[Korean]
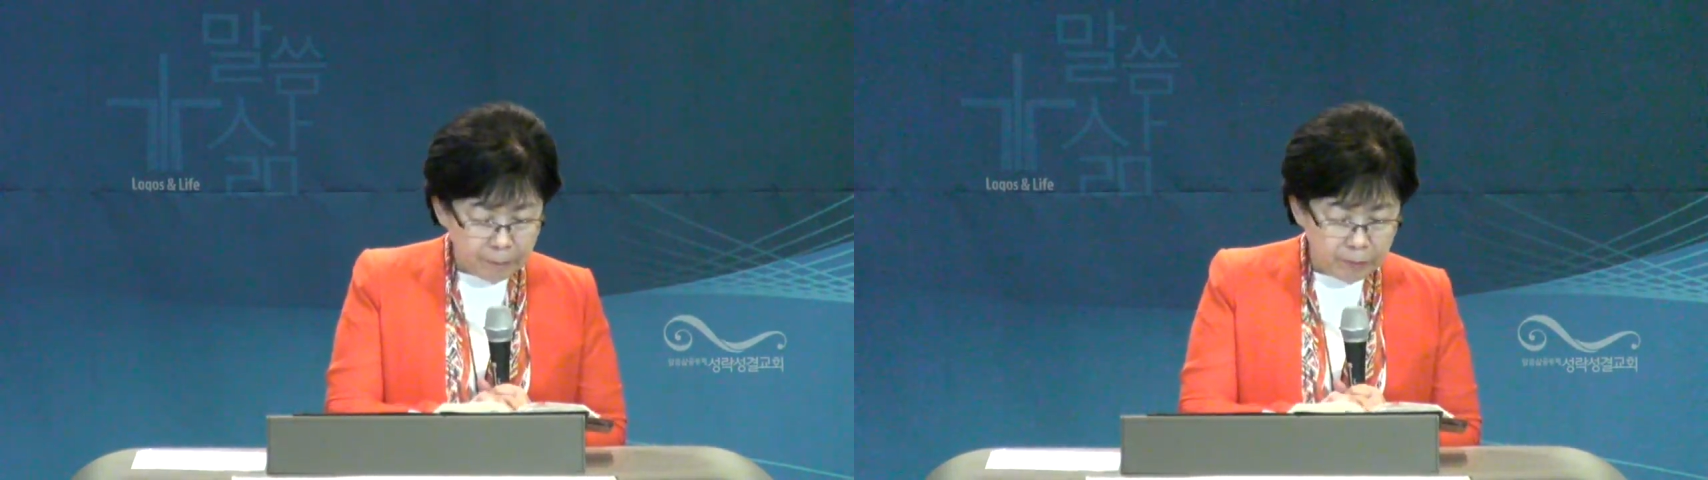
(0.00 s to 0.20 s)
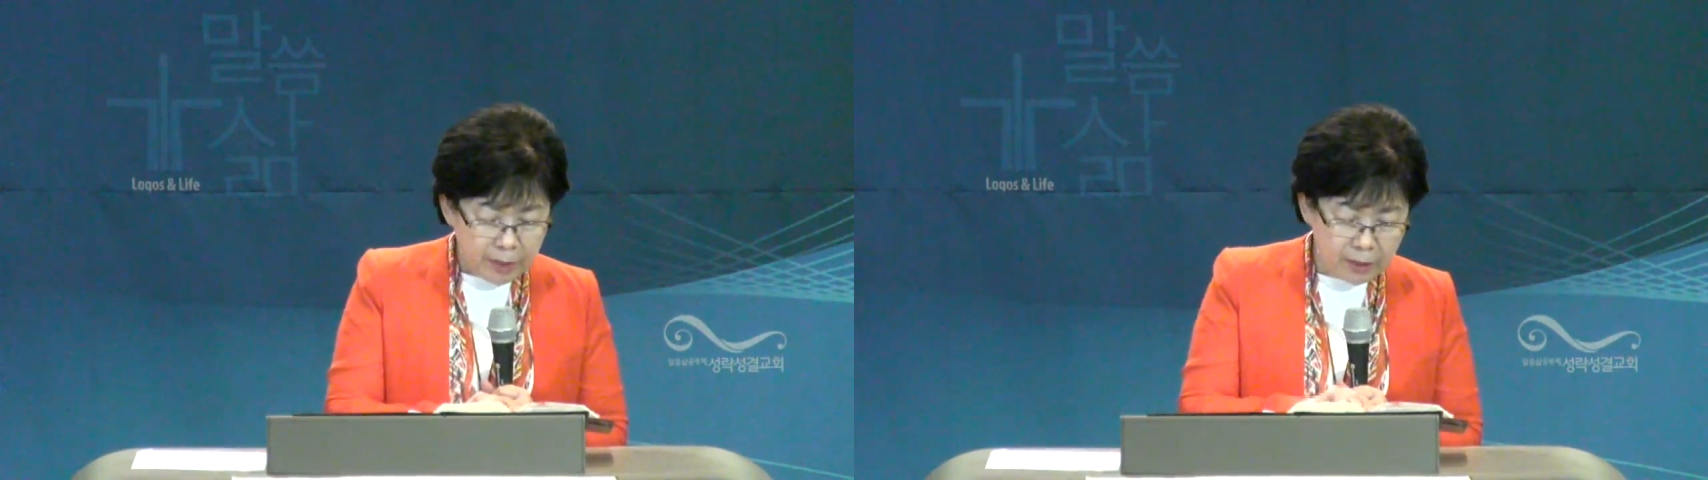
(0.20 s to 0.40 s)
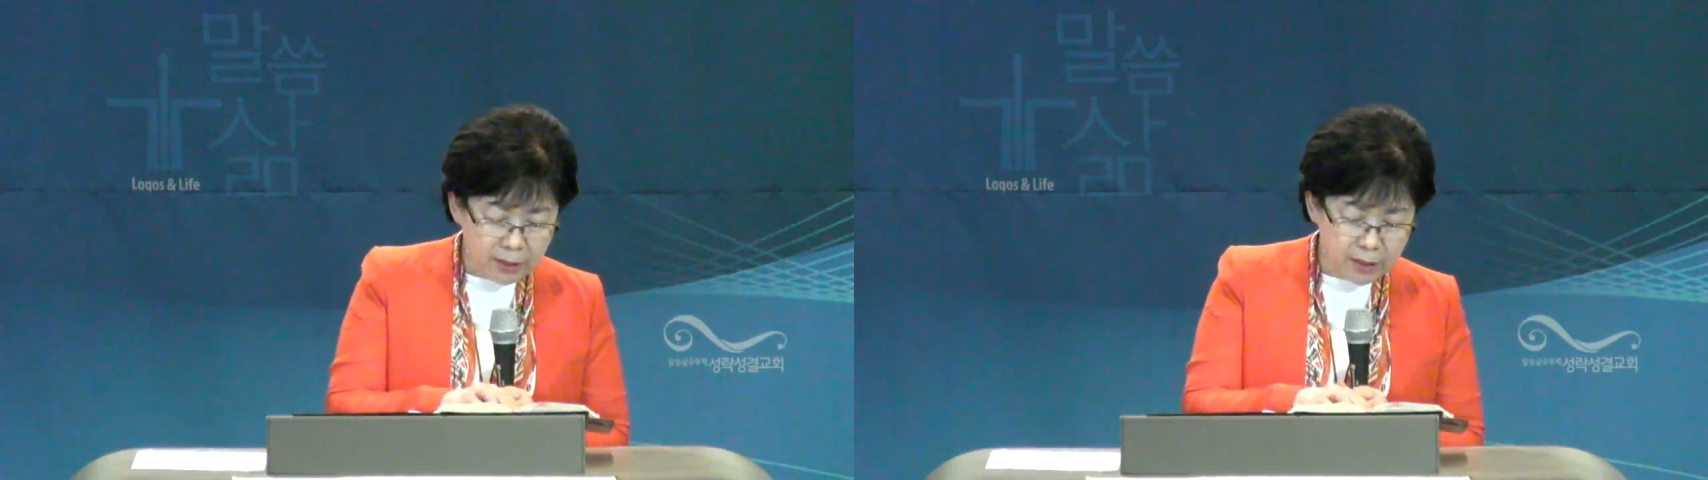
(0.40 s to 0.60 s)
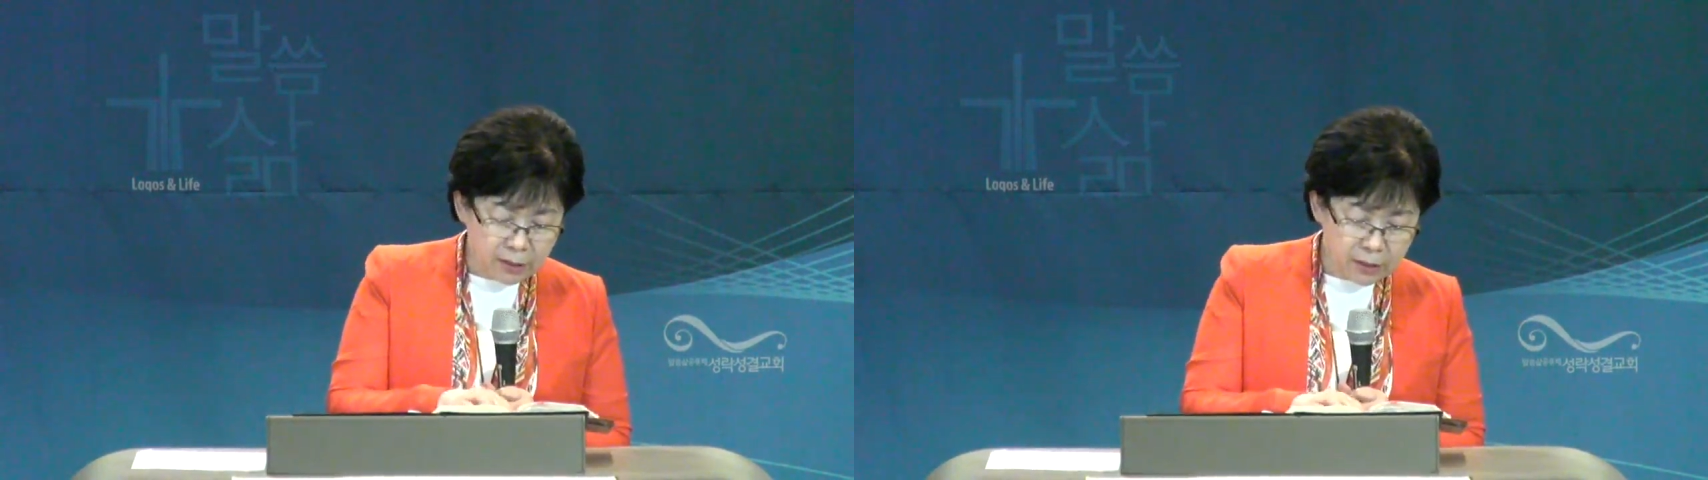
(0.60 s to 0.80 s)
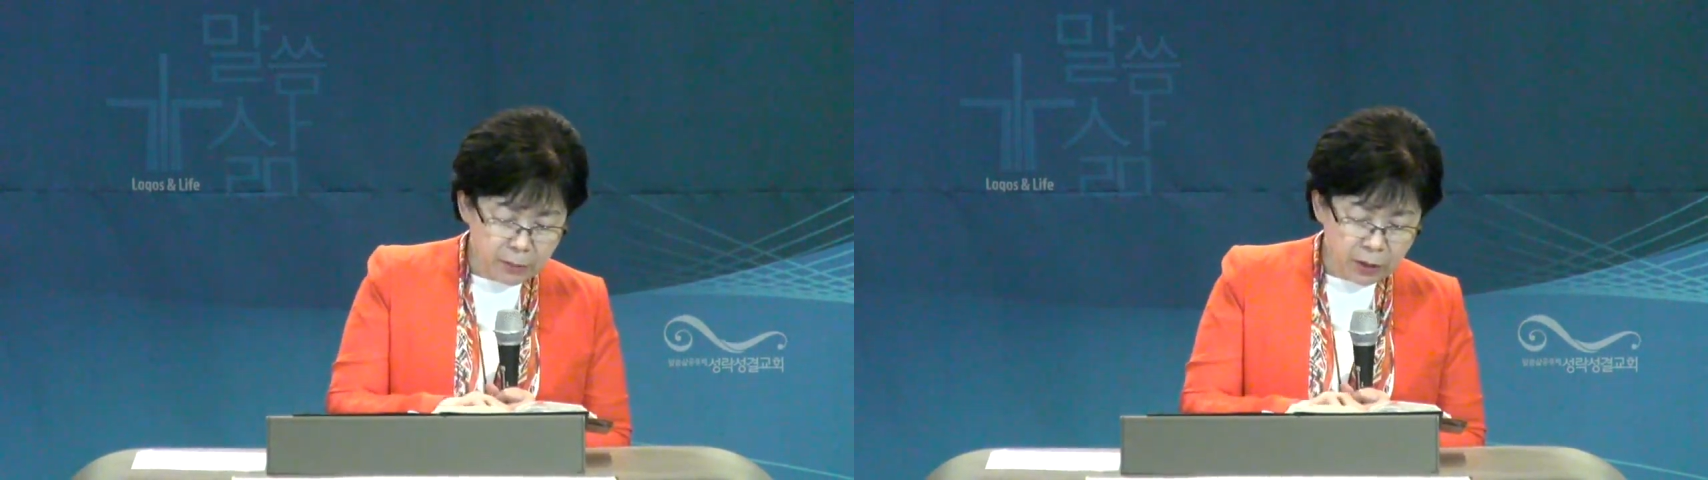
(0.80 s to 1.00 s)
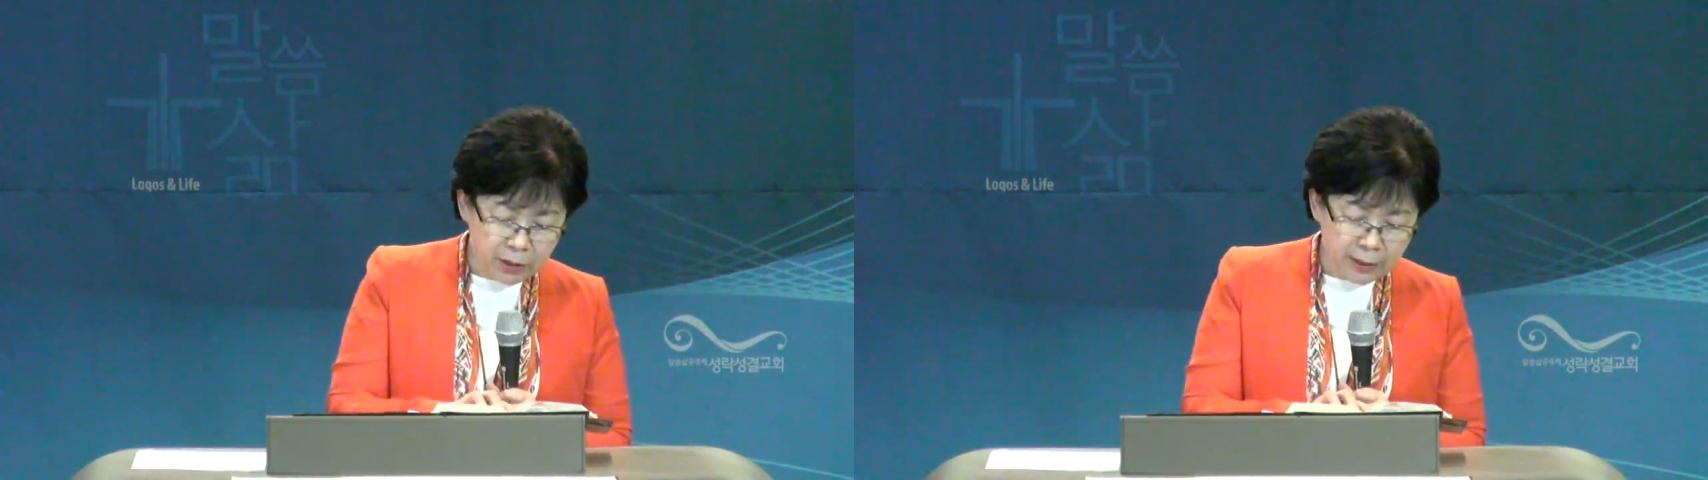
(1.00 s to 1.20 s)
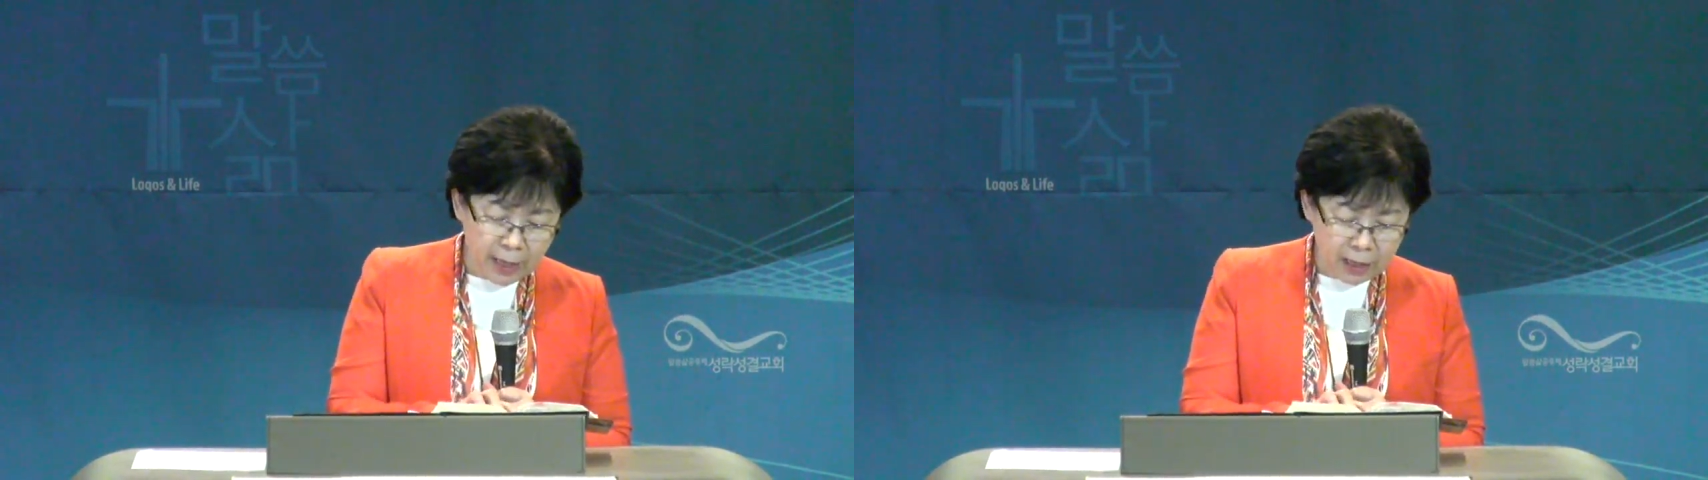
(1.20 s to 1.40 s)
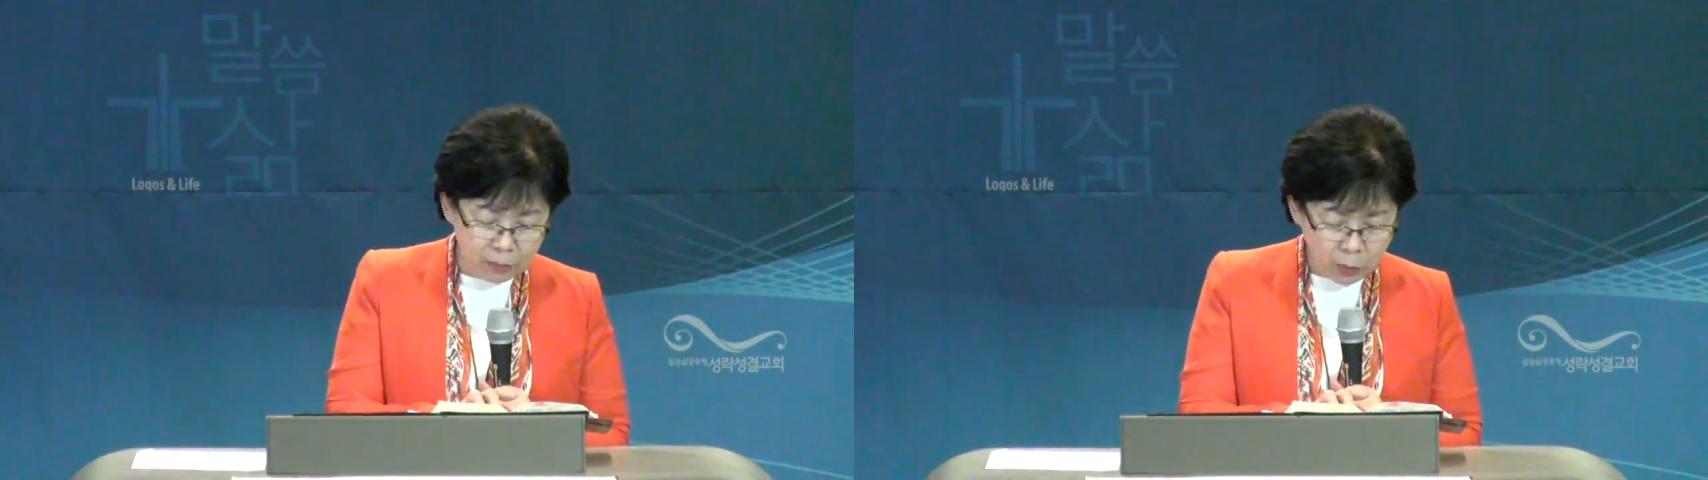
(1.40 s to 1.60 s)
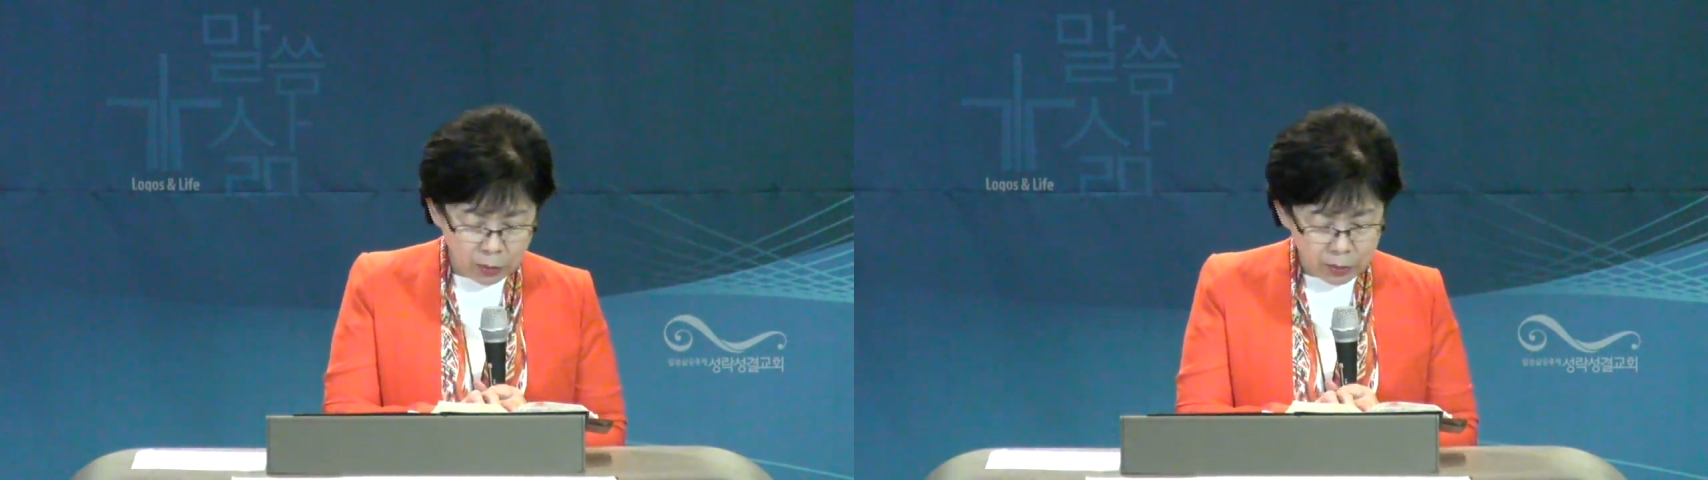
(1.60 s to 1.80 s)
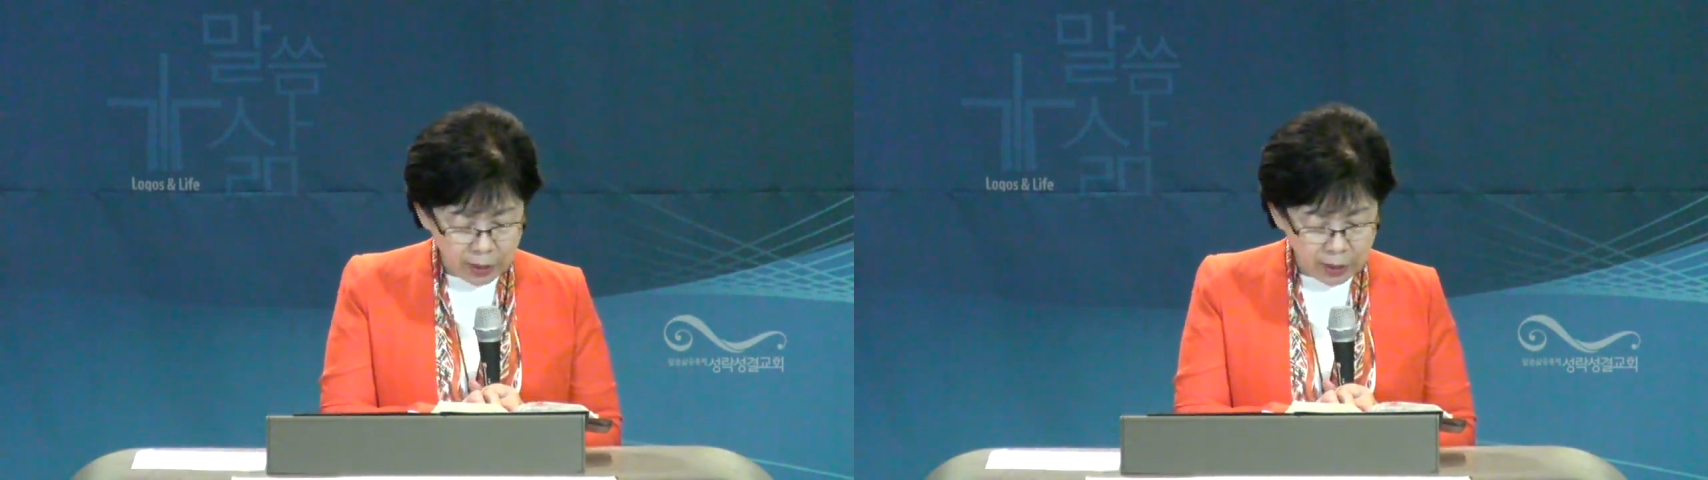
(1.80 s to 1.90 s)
찾으셨으면 다, 목,